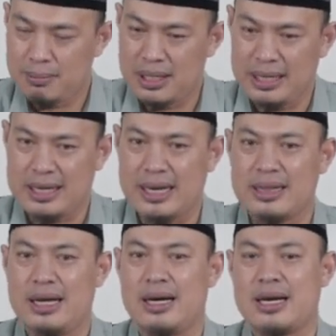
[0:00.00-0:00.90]

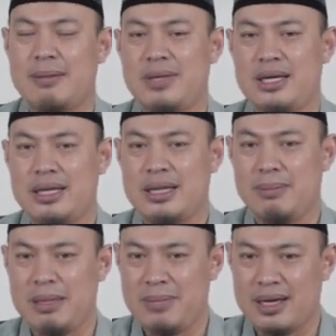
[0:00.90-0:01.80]
Berikanlah kami,
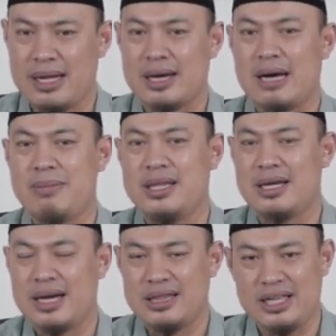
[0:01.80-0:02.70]
bimbinglah kami
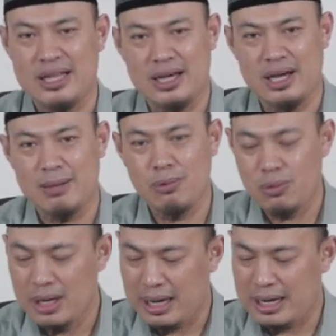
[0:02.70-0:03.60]
dengan
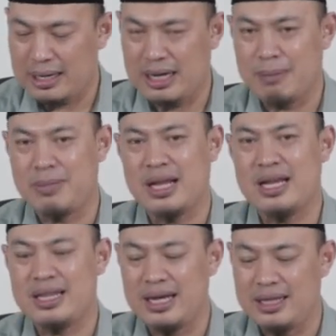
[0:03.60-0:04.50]
hidayahmu agar
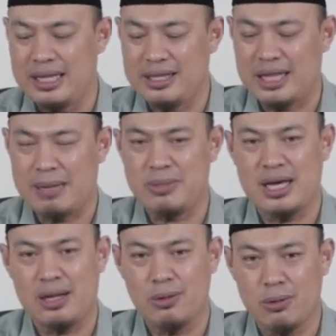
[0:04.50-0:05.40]
berada di
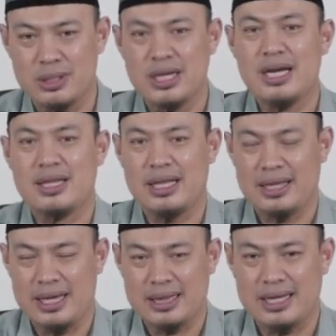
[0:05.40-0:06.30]
jalan yang lurus.
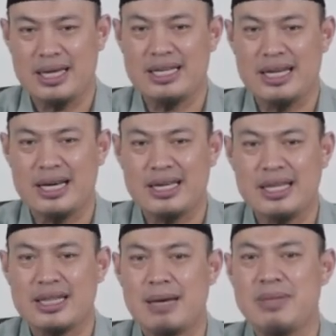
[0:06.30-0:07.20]
Ternyata yang
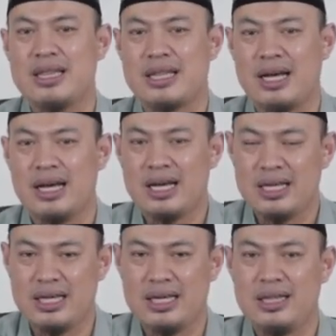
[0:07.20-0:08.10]
kita
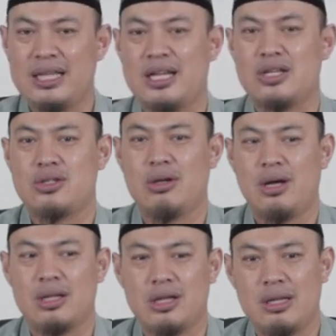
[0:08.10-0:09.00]
minta ihdina
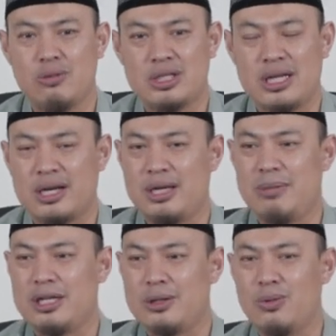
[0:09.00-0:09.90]
siratal
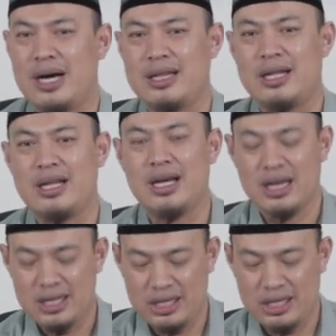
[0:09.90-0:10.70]
mustaqim itu adalah